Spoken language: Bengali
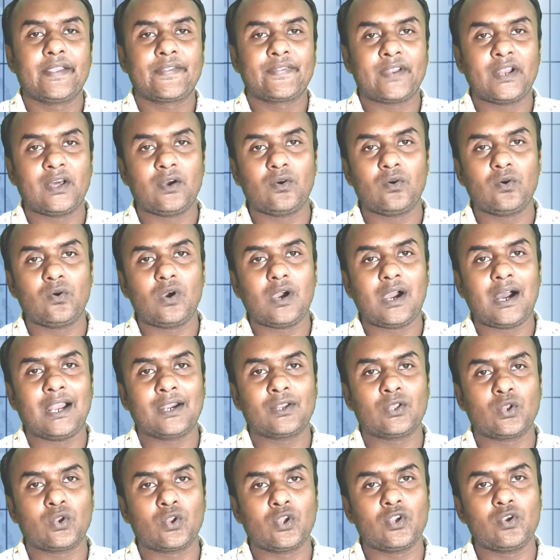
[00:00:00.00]
এছাড়াও
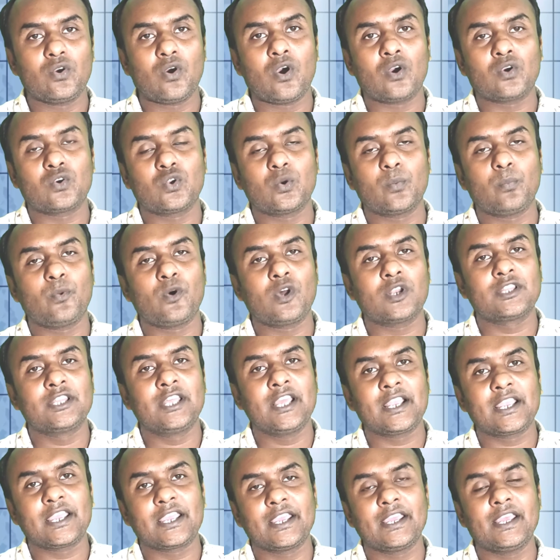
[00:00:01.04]
আঠারোই অক্টোবর
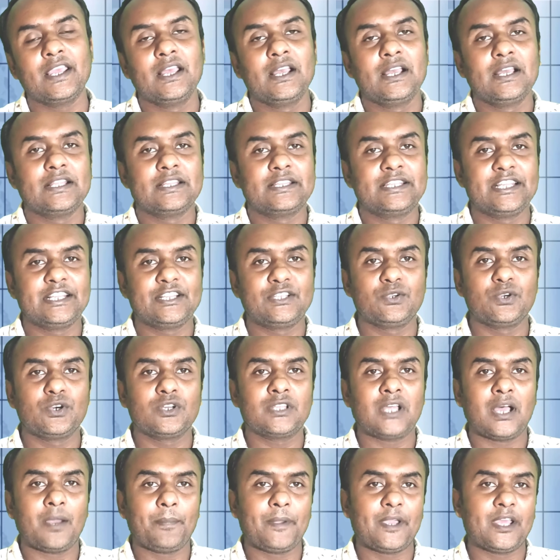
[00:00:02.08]
থেকে দ্বিতীয়
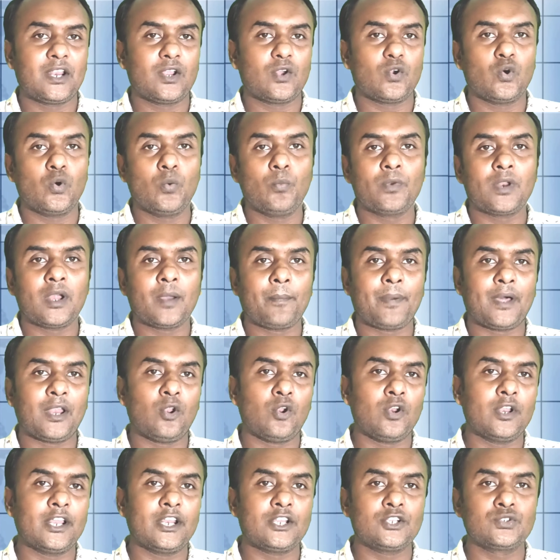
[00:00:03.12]
ধাপের উমরা
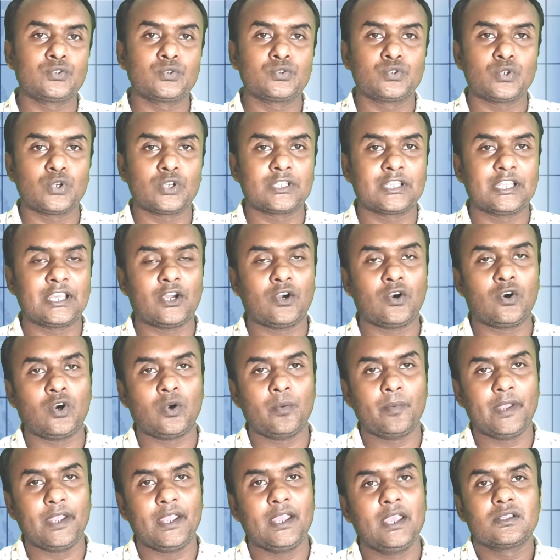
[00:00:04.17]
পালনের সুযোগ দেওয়া
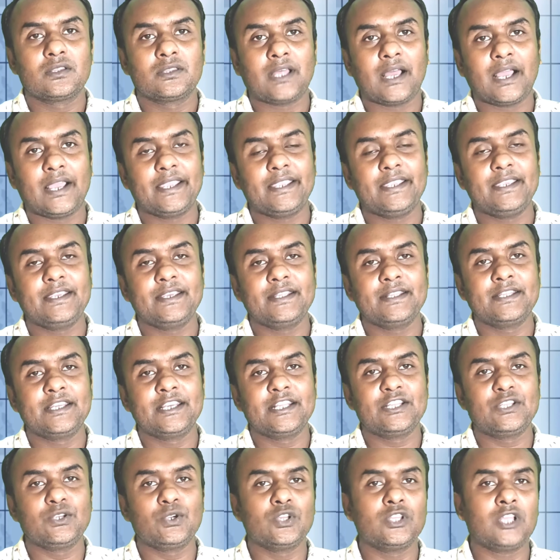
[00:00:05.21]
হবে তাই
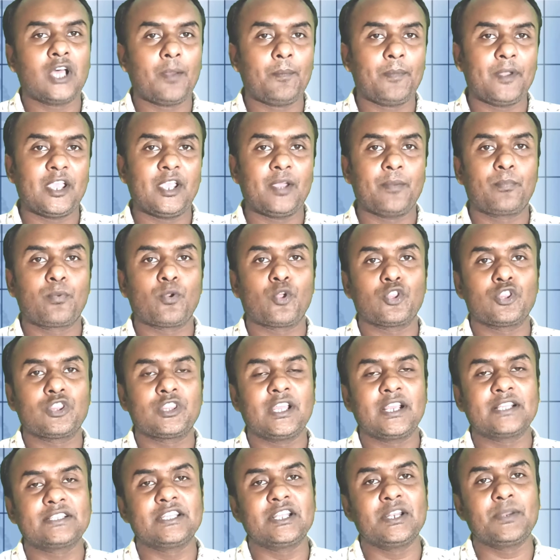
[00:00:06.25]
দ্বিতীয় ধাপে
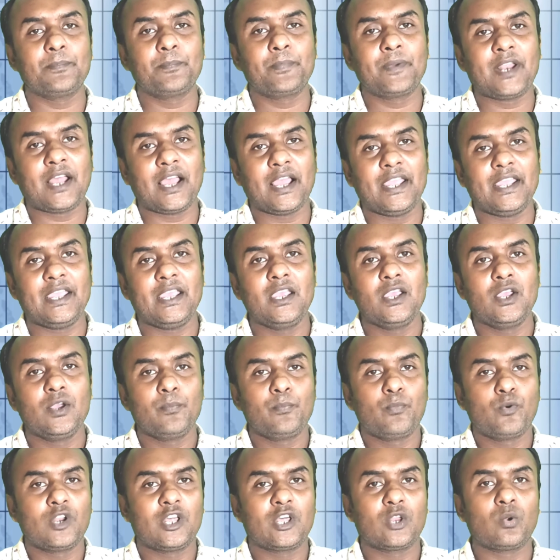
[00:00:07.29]
প্রত্যেক দিন প্রায়
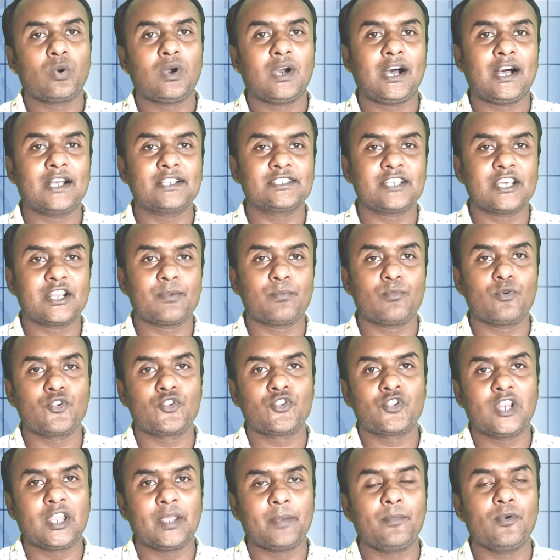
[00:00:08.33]
পনেরো হাজার
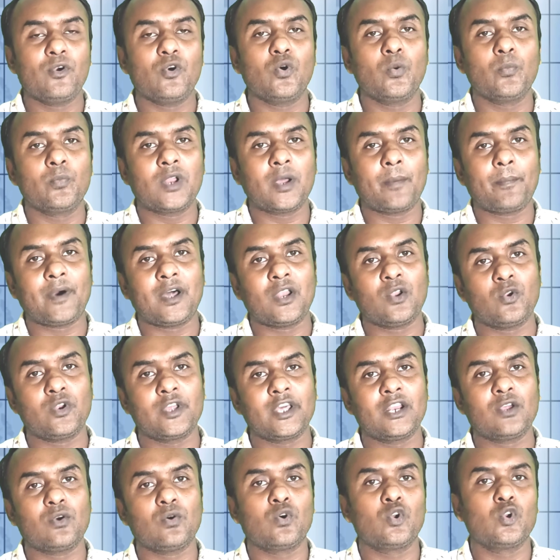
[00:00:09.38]
মুসলিম উমরা
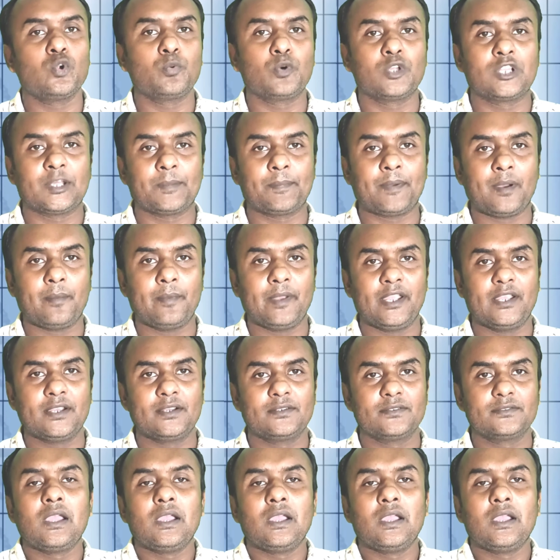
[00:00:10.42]
পালনের অনুমতি পাবে